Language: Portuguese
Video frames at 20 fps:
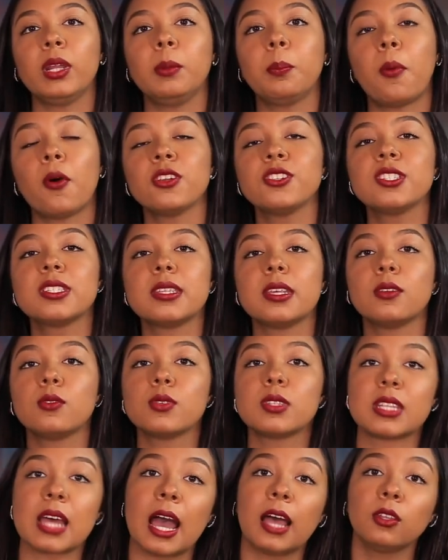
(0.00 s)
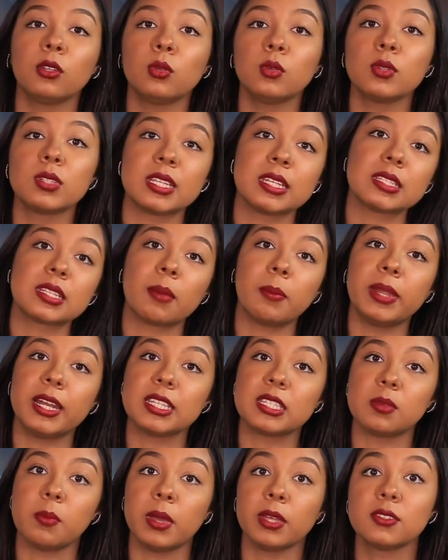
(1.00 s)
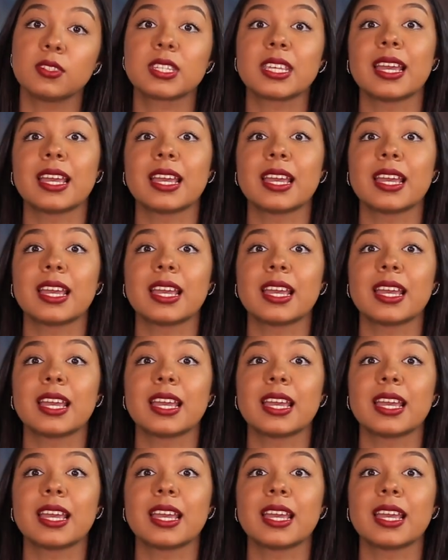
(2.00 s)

ele pode ser usado nos estabelecimentos